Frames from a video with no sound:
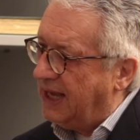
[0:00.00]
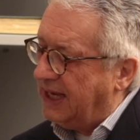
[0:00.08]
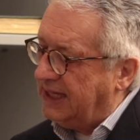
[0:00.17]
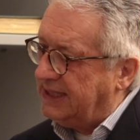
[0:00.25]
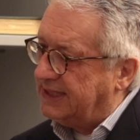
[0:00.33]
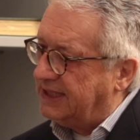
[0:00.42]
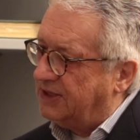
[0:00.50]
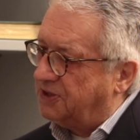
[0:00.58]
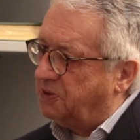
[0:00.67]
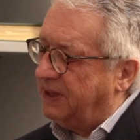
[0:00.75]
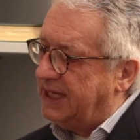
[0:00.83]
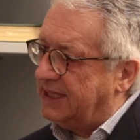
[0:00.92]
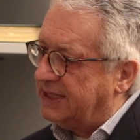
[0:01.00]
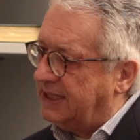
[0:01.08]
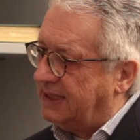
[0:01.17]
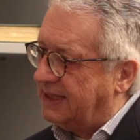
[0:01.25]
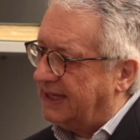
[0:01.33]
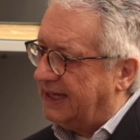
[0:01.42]
ist so eine
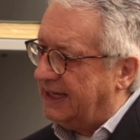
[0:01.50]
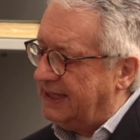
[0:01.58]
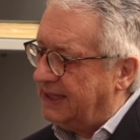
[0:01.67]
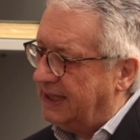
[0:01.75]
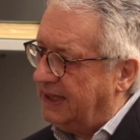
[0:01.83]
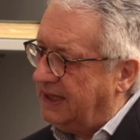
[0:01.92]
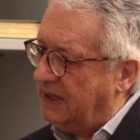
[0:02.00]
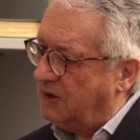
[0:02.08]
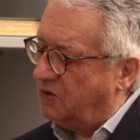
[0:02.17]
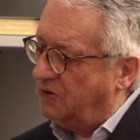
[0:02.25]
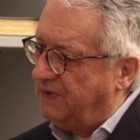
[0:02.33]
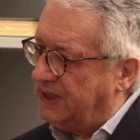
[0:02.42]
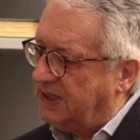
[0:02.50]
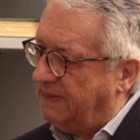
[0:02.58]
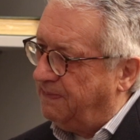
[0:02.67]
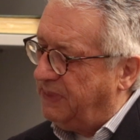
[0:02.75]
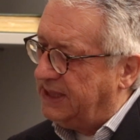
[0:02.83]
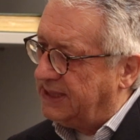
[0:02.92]
Zentralregierung, wie sie
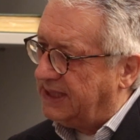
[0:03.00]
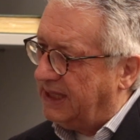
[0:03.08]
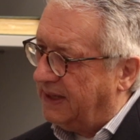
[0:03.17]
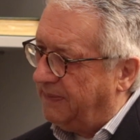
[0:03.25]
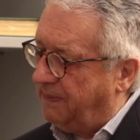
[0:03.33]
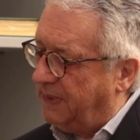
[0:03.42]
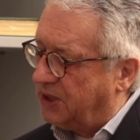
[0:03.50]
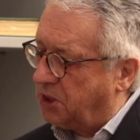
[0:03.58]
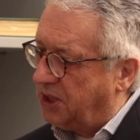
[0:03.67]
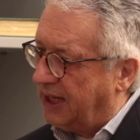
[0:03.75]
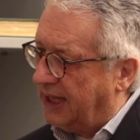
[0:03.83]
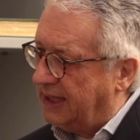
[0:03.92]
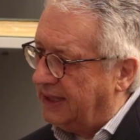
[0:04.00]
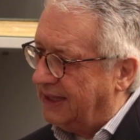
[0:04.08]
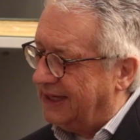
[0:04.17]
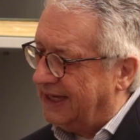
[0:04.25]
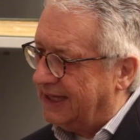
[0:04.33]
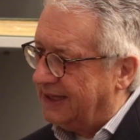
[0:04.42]
bisher
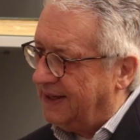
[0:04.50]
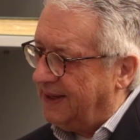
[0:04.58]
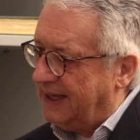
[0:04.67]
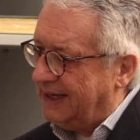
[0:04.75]
bestanden hat,